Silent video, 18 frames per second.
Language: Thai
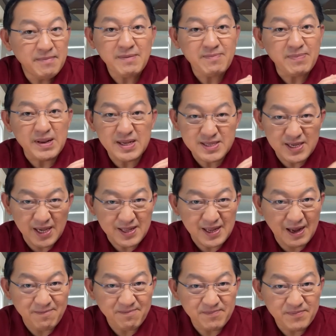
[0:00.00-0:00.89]
ไม่ปฏิเส
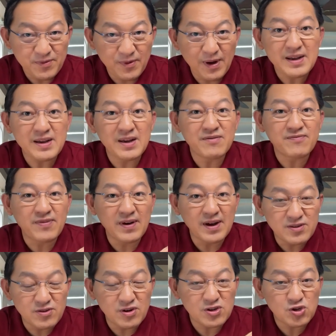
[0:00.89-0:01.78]
ธครับว่าเงิน
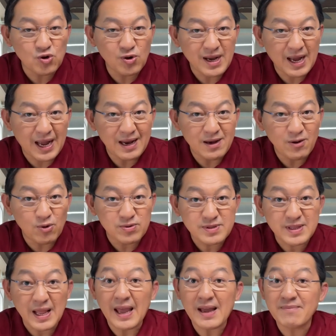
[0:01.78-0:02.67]
เฟ้ออยู่ในช่วงขาล
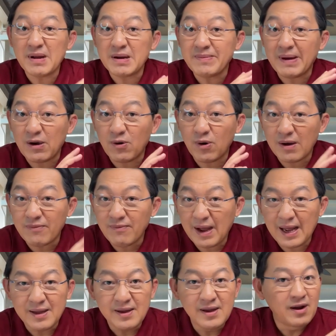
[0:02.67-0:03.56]
ง แต่ไม่ได้หมายความ
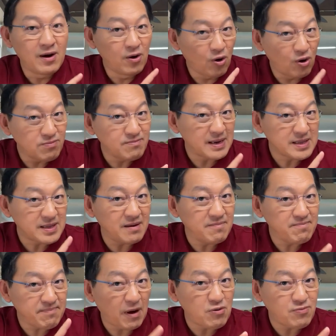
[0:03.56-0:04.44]
ว่าลงมา
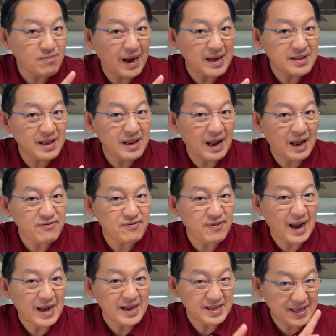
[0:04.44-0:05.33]
ถึงเป้าหมายที่หลา
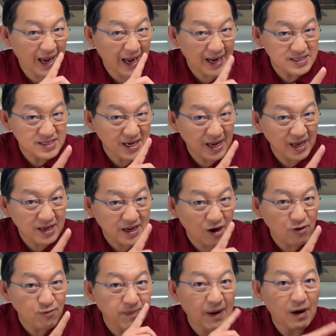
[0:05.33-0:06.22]
ยฝ่ายจะจะให้
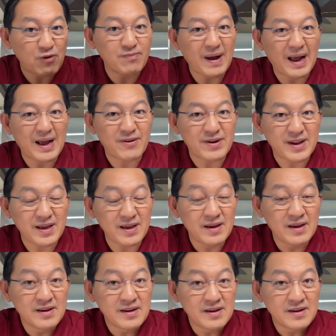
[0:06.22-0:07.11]
เข้าเป้ามากกว่า
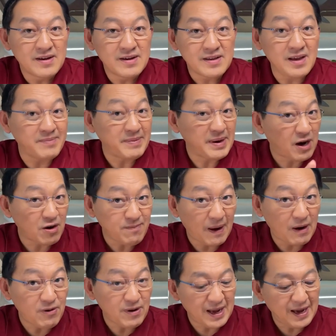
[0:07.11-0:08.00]
นี้ยังไม่
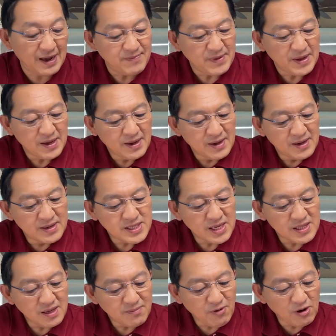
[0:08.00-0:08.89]
เข้าเป้านะฮะ
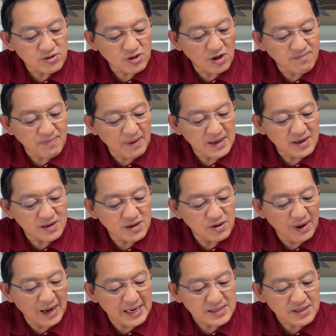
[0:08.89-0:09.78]
สิ่งที่มองต่อไปก็
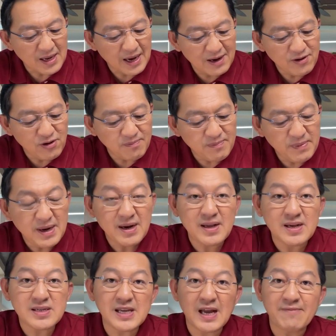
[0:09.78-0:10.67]
คือว่าอัตราดอกเบี้
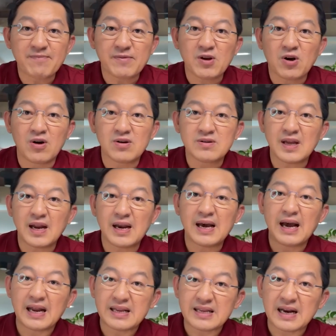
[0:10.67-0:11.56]
ยระยะสั้นของธ
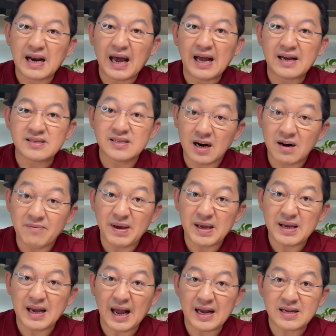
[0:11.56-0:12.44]
นาคารกลางสหรัฐ
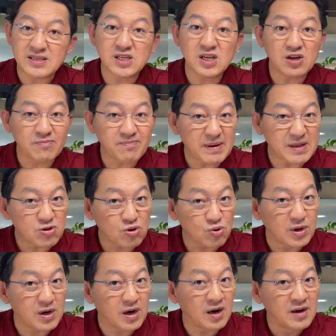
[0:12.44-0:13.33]
อเมริกาซึ่งก็เป็น
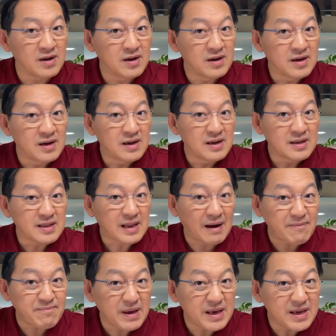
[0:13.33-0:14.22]
ตัว
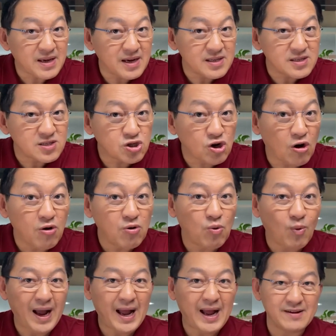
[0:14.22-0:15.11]
ทำให้เกิดช่อ
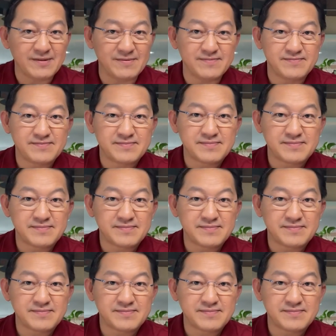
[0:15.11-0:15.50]
งว่าง